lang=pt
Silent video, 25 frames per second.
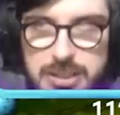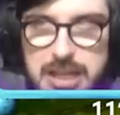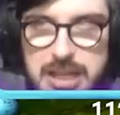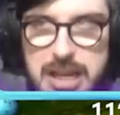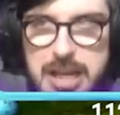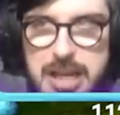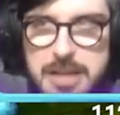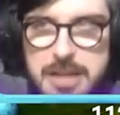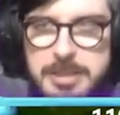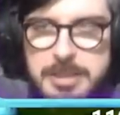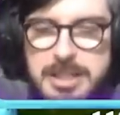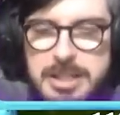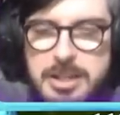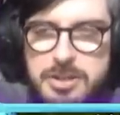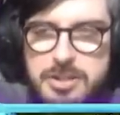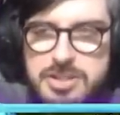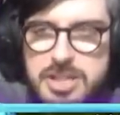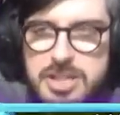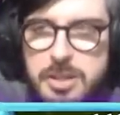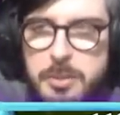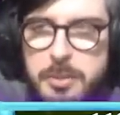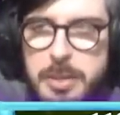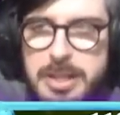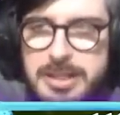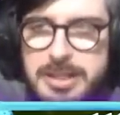Tá, ele me deu
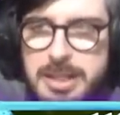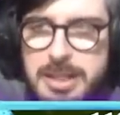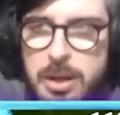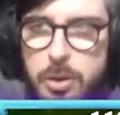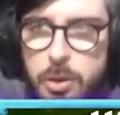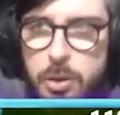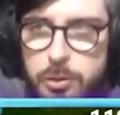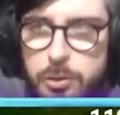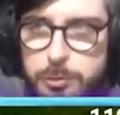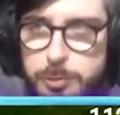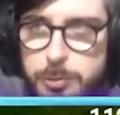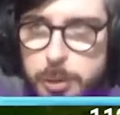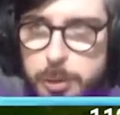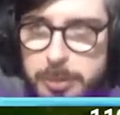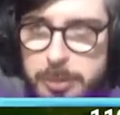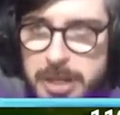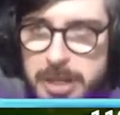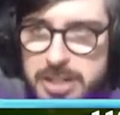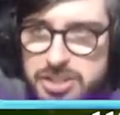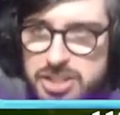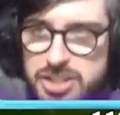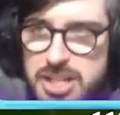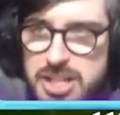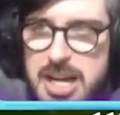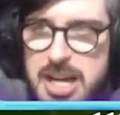50 ovos pra eu
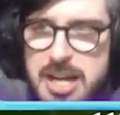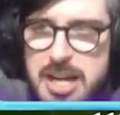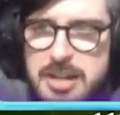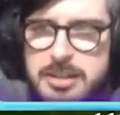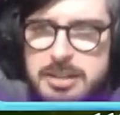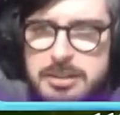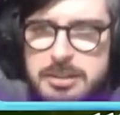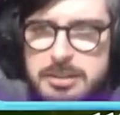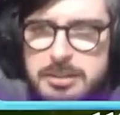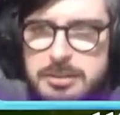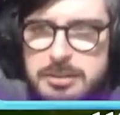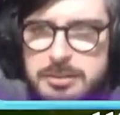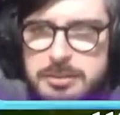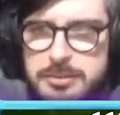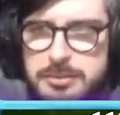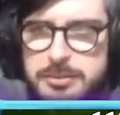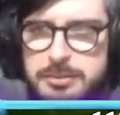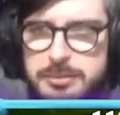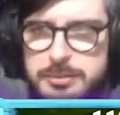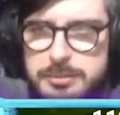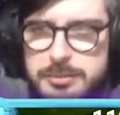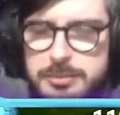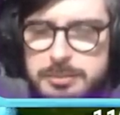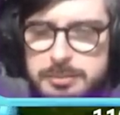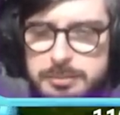praticar.
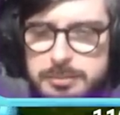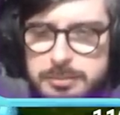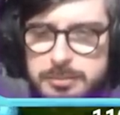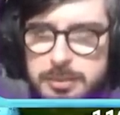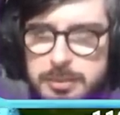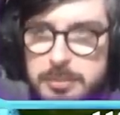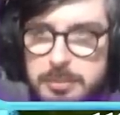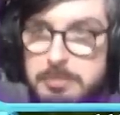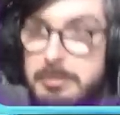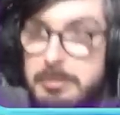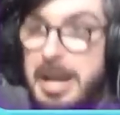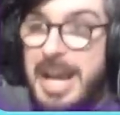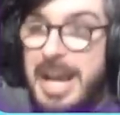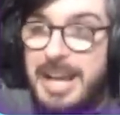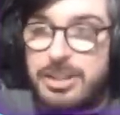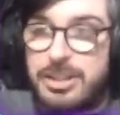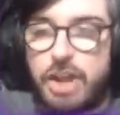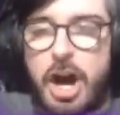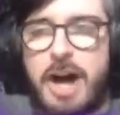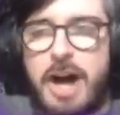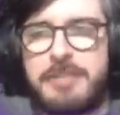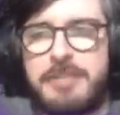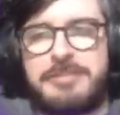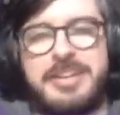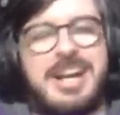
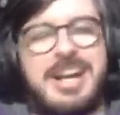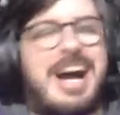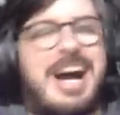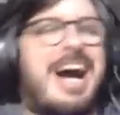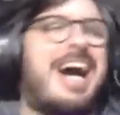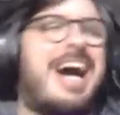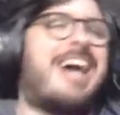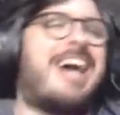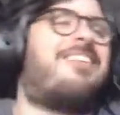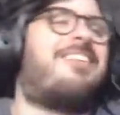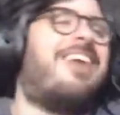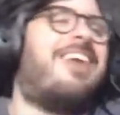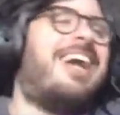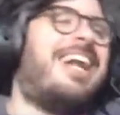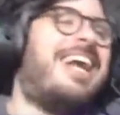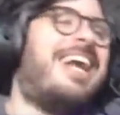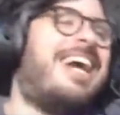69! Ah, qual